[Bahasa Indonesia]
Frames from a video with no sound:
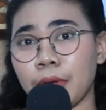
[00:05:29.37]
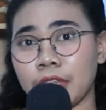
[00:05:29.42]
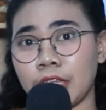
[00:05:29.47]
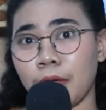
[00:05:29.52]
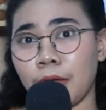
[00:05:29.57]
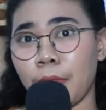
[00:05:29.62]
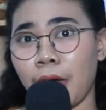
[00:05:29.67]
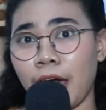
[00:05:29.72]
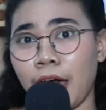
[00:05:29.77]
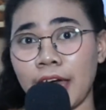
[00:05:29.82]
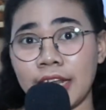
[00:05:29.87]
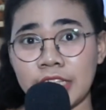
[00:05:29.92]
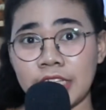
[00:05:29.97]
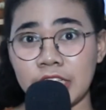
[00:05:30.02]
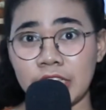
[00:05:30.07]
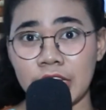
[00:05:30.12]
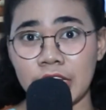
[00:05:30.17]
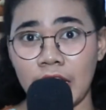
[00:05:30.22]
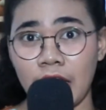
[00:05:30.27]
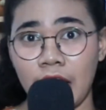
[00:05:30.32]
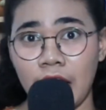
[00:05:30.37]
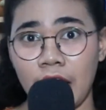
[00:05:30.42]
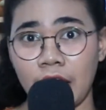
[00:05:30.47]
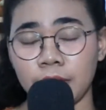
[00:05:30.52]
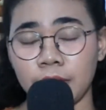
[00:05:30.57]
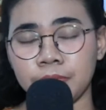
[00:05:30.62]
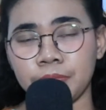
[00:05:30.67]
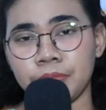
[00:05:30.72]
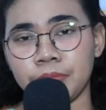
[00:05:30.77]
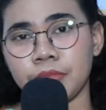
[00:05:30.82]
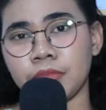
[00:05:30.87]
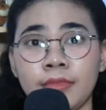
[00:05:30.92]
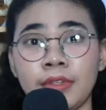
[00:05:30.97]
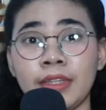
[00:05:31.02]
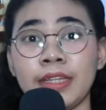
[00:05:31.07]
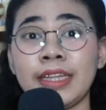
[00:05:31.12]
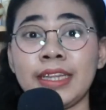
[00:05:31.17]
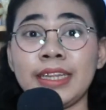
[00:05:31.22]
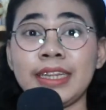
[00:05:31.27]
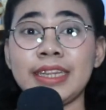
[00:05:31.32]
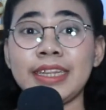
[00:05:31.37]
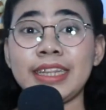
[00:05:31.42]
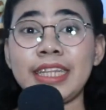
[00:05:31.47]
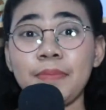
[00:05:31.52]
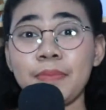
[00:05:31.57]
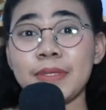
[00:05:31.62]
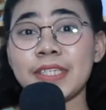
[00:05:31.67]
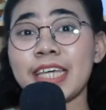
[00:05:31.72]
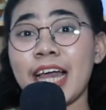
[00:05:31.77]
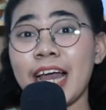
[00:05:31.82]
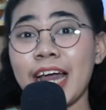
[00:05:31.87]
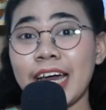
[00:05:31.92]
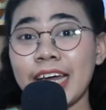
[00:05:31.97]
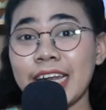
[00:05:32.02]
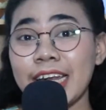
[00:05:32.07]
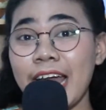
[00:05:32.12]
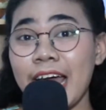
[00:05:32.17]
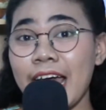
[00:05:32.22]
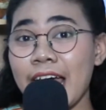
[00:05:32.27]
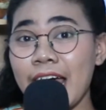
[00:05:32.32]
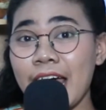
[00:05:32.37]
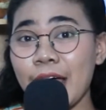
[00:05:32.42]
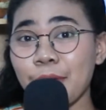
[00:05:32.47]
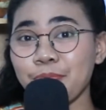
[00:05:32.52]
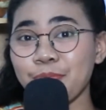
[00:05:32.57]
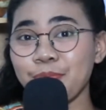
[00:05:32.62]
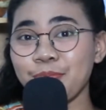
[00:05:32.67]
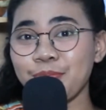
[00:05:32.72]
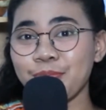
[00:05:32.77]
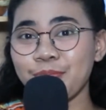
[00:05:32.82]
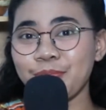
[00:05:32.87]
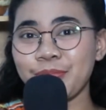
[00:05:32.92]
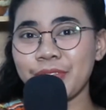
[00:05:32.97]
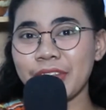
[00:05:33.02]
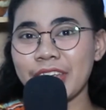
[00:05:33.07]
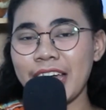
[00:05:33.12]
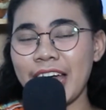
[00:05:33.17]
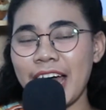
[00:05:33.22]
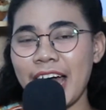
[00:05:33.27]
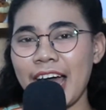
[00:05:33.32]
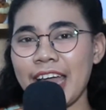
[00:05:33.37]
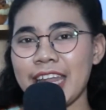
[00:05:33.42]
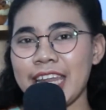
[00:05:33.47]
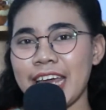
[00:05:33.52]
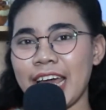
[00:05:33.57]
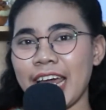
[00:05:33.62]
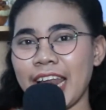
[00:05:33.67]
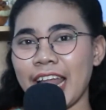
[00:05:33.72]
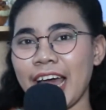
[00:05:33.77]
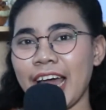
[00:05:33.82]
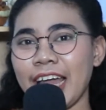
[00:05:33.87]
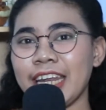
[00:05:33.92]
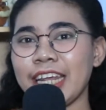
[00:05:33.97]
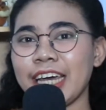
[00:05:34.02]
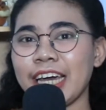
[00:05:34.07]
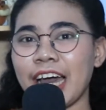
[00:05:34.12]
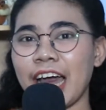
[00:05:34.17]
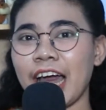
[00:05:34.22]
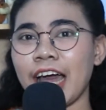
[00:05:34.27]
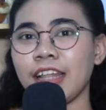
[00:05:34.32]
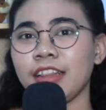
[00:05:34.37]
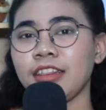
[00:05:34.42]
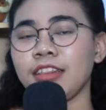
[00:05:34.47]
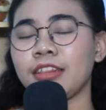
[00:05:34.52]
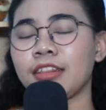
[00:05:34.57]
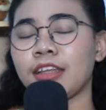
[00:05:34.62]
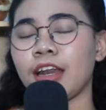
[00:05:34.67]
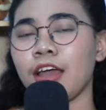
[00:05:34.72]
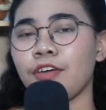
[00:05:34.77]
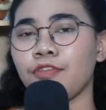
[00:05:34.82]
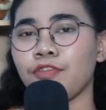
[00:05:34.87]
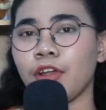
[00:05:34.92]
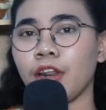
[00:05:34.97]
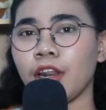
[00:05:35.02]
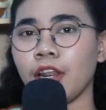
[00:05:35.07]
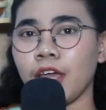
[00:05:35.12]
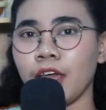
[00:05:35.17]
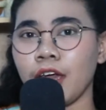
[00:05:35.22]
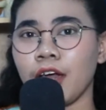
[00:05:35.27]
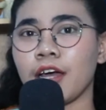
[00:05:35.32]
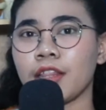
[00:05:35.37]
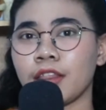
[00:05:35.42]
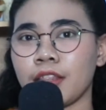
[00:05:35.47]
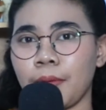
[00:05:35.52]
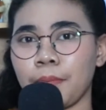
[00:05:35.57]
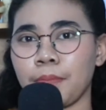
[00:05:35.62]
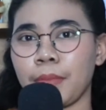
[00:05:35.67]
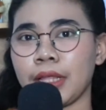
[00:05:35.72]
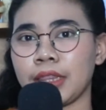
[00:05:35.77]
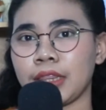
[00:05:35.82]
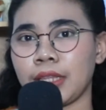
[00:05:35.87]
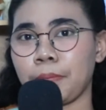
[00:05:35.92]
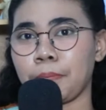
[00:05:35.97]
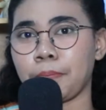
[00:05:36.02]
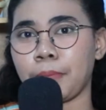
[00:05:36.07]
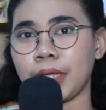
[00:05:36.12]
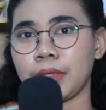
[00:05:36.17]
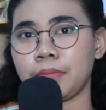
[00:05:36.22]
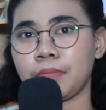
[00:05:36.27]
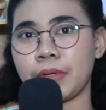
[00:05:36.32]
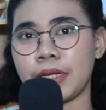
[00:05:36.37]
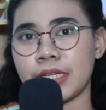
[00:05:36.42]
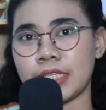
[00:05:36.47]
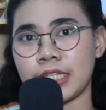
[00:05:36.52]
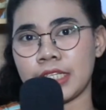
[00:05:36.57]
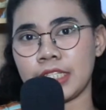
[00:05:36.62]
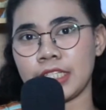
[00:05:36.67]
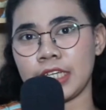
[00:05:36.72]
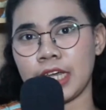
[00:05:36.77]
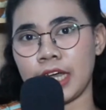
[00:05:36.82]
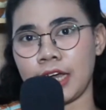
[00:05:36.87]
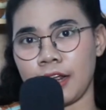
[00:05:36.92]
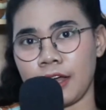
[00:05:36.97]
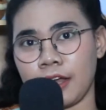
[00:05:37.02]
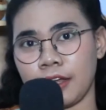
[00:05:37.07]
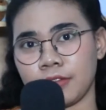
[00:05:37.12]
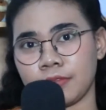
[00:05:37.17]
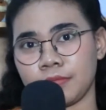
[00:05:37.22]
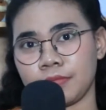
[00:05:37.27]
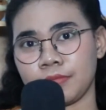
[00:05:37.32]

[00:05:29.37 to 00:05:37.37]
bertemakan sejarah. Tips yang keenam adalah dengan traveling ke tempat-tempat bersejarah